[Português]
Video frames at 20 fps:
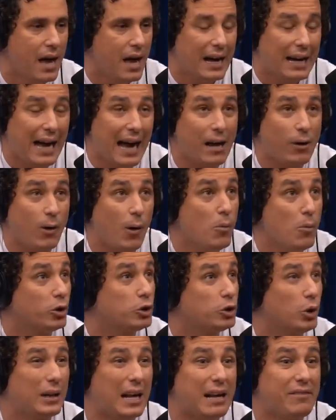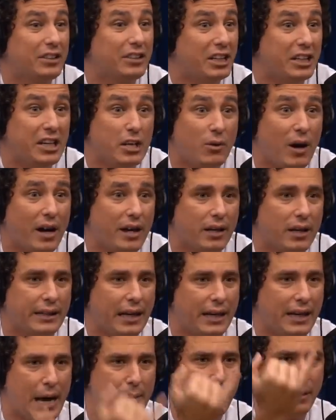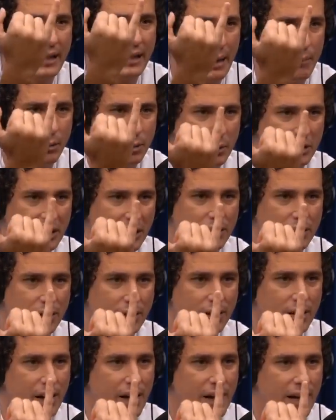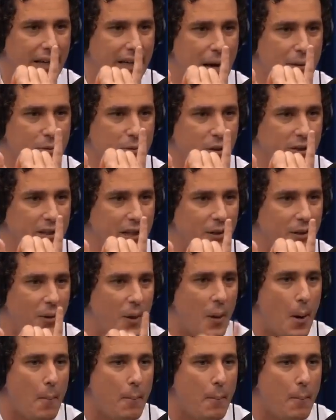Cara, como eu Quebra chorava meu de dedo. Quebra, Quebra tipo meu dedo com Quebra meu dedo.